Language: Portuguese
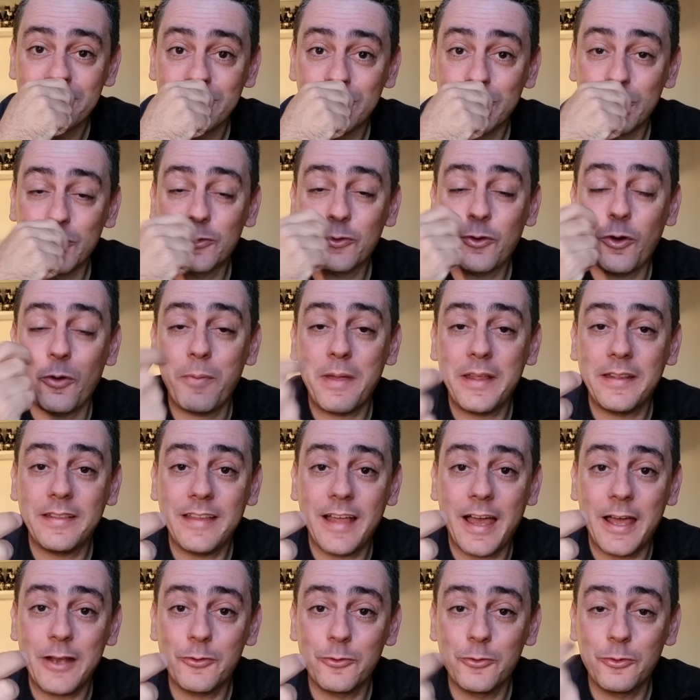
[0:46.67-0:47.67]
nos
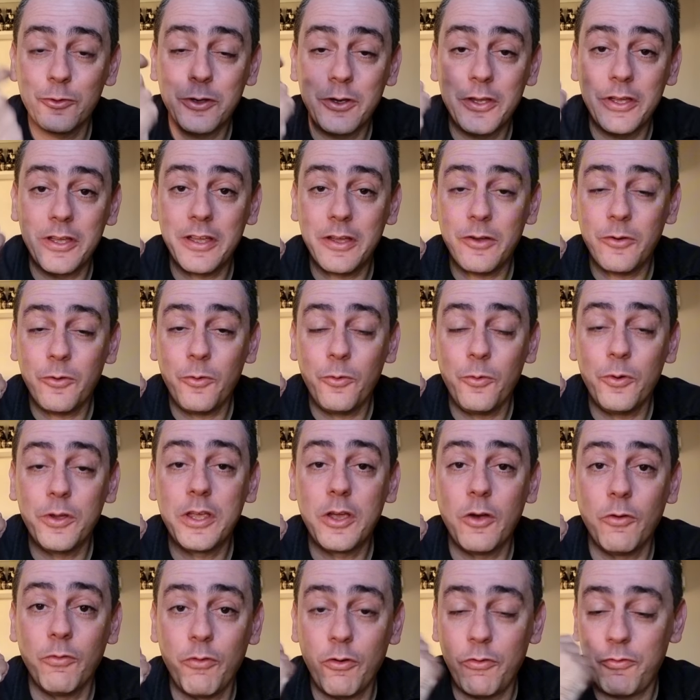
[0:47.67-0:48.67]
comentários do que o
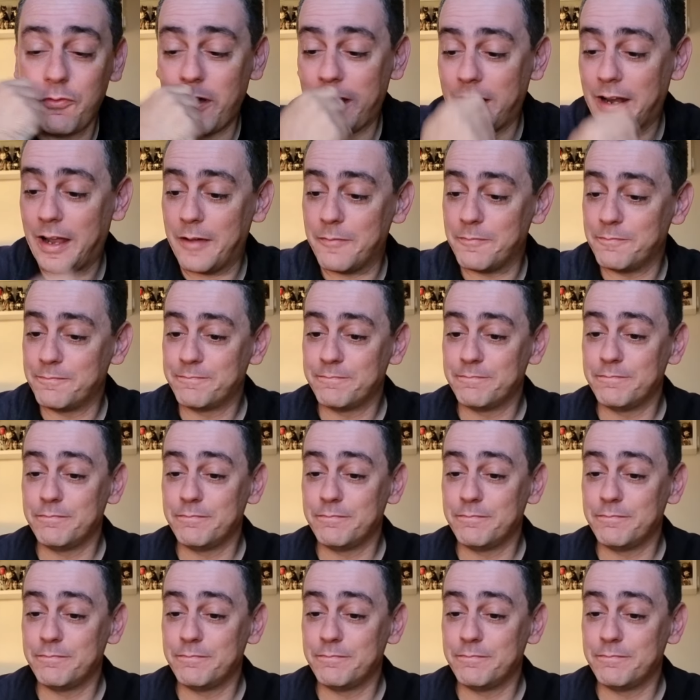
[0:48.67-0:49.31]
que eu vou falar.